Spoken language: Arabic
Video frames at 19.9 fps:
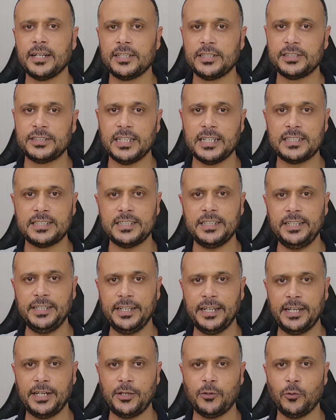هذا الجهاز
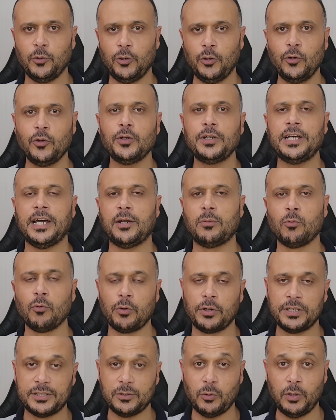حنين وحلو يعني
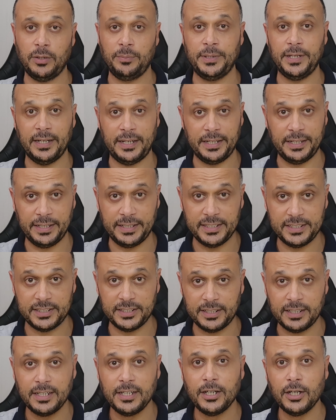ممكن زوجع منك
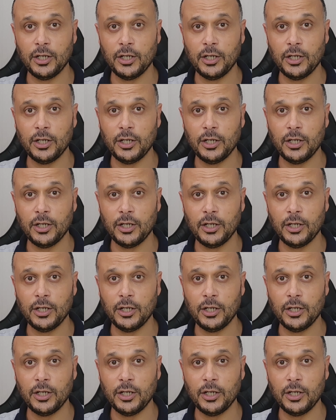ينكسر